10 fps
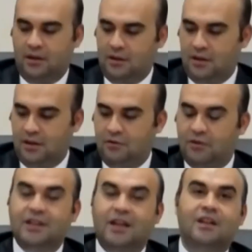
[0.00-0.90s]
e,
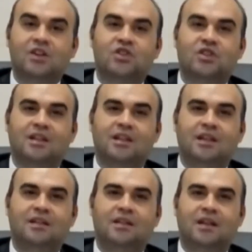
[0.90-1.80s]
vatandaşlarına
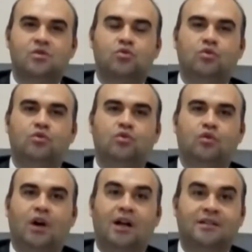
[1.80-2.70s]
ihtiyaç
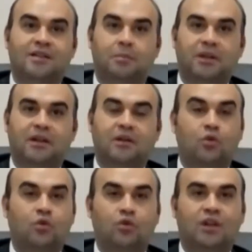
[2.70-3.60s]
duyduğu altyapıları,
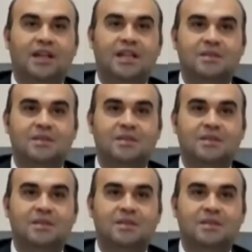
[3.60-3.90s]
ürünleri,